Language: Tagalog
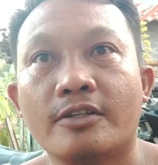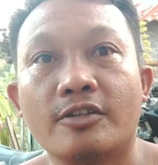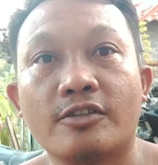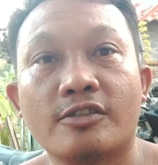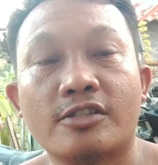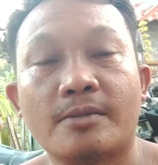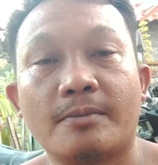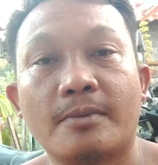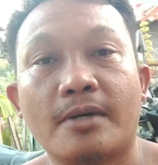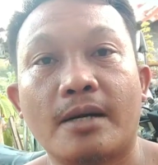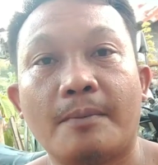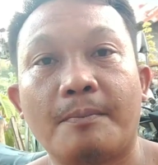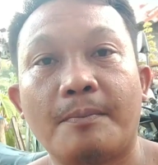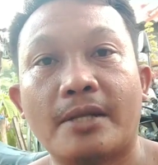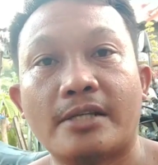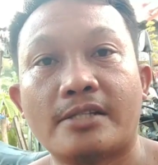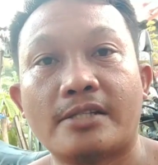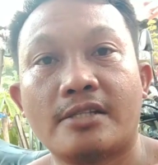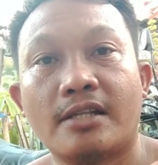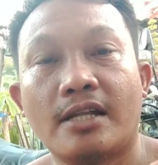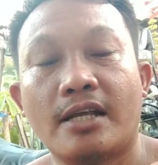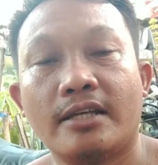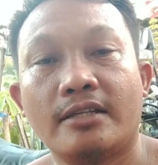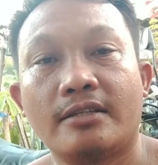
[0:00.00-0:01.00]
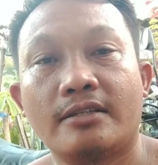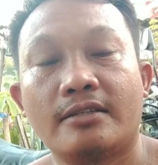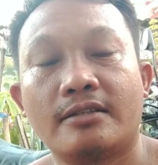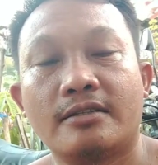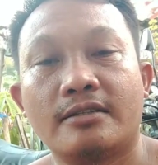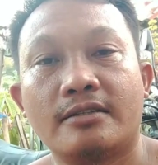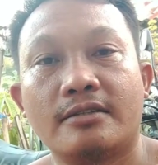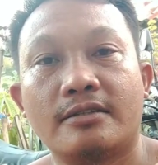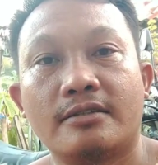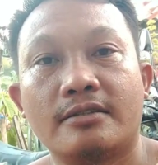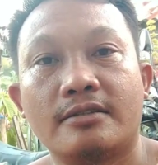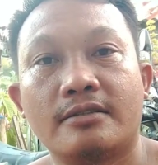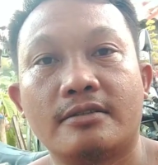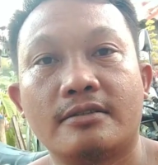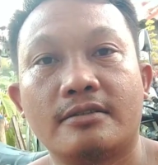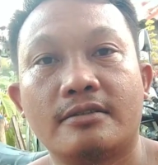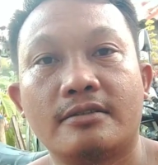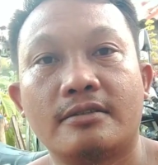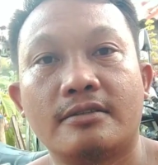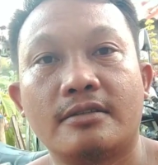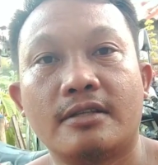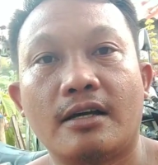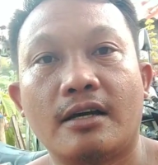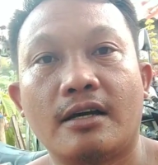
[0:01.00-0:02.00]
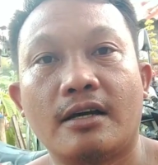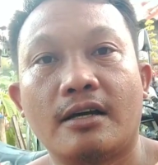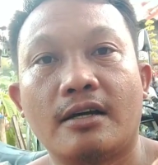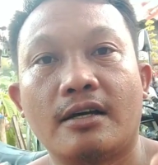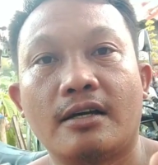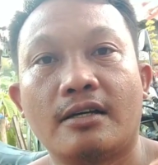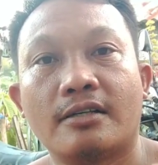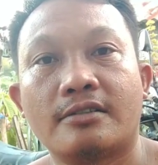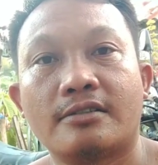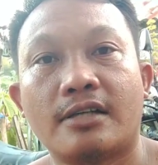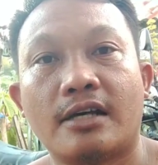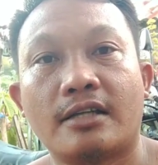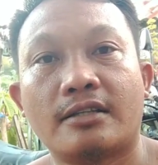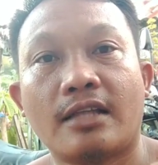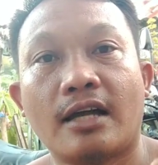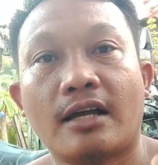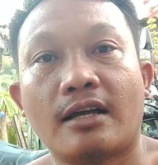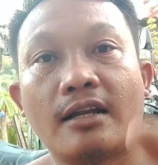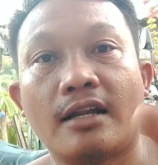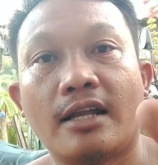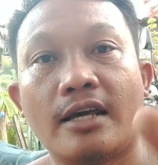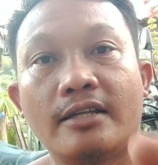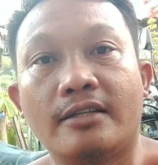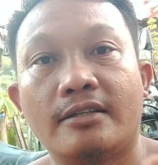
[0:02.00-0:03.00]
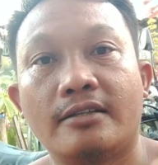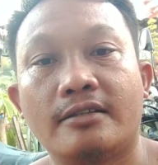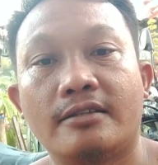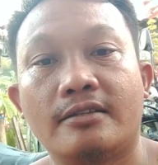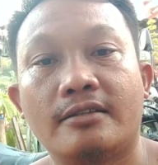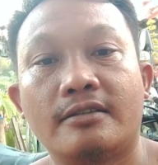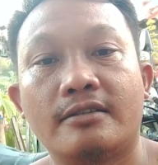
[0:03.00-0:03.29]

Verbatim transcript: yung sa mga plus light uh, ah, sa tack light